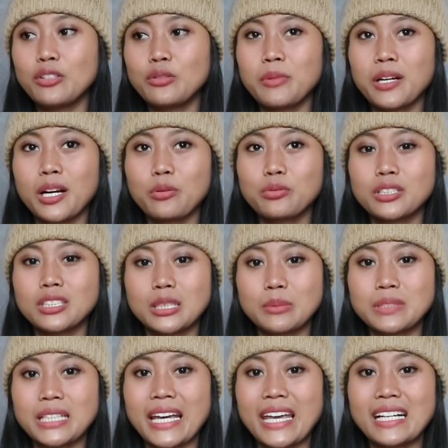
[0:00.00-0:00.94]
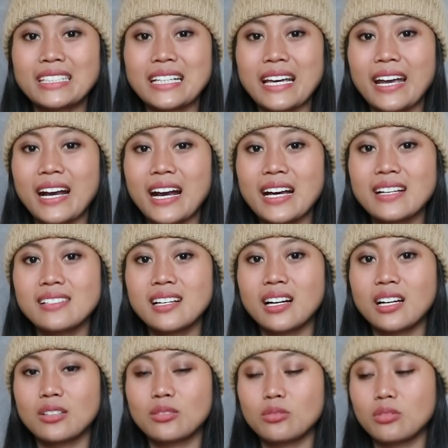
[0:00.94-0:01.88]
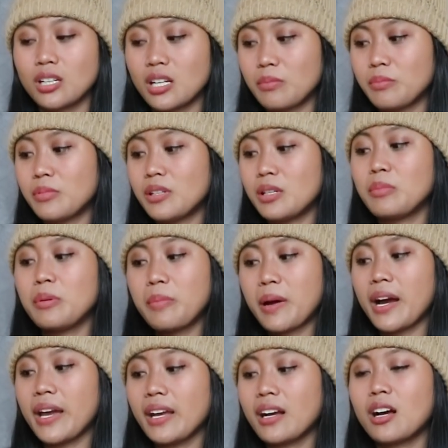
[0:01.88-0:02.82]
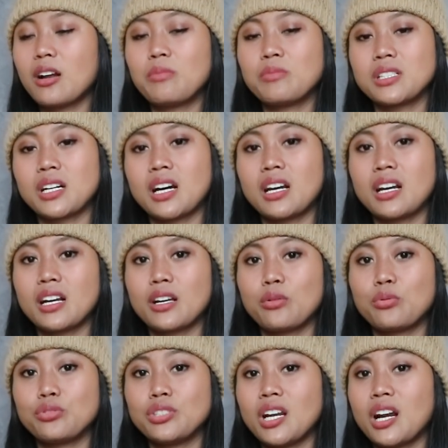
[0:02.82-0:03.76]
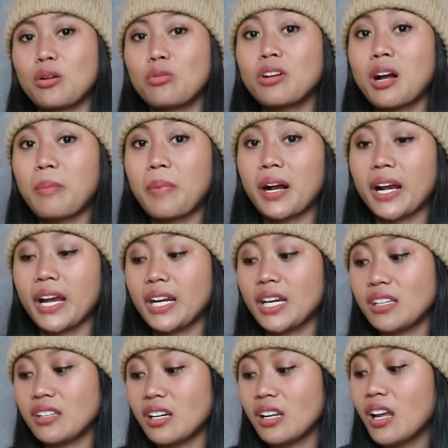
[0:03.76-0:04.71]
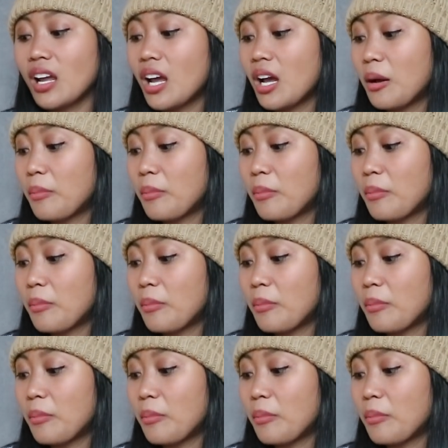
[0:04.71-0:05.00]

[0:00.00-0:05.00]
cuman aku tetap sayang sayang aja gitu lebih baik kalau misalkan lagi hujan aku nggak pakai ini jadi